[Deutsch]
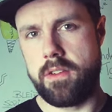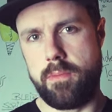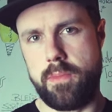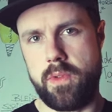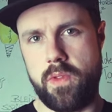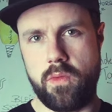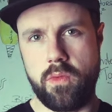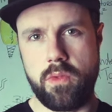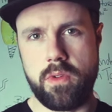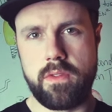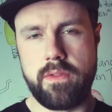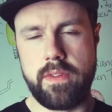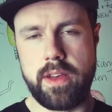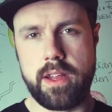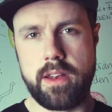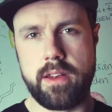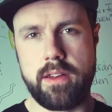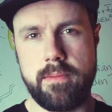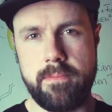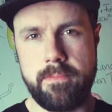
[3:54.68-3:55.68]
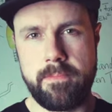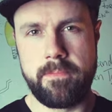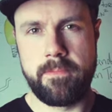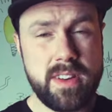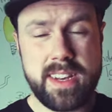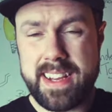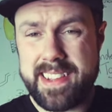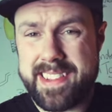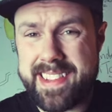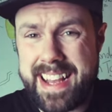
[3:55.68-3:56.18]
können besucht werden.
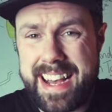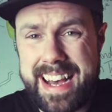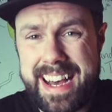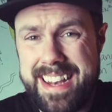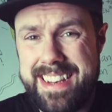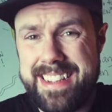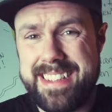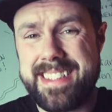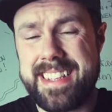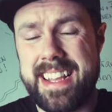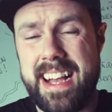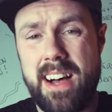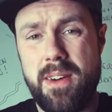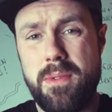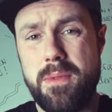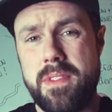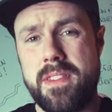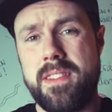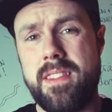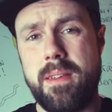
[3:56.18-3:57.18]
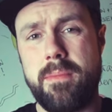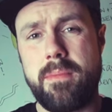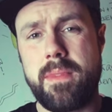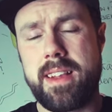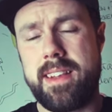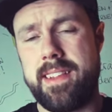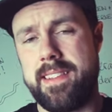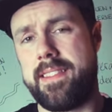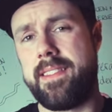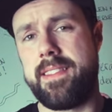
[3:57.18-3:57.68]
Und das alles aus dem
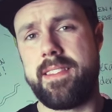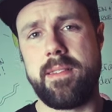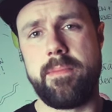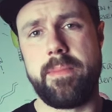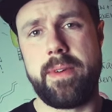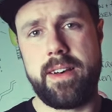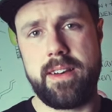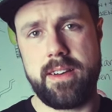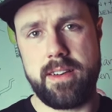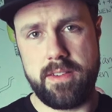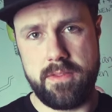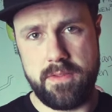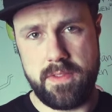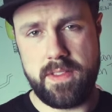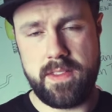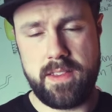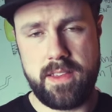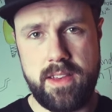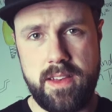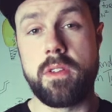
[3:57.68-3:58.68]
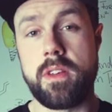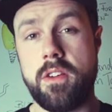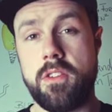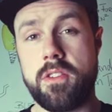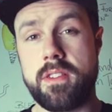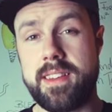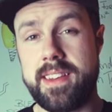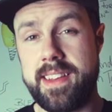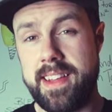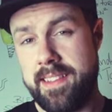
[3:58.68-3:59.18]
Klassenzimmer heraus. Und
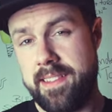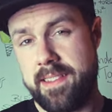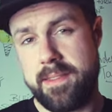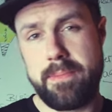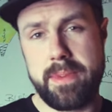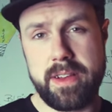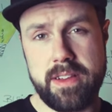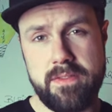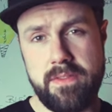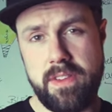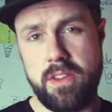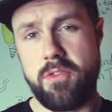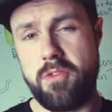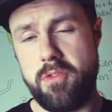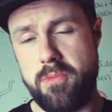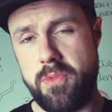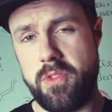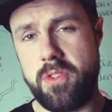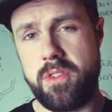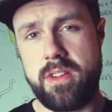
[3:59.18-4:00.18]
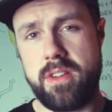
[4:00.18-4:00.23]
auch das macht wiederum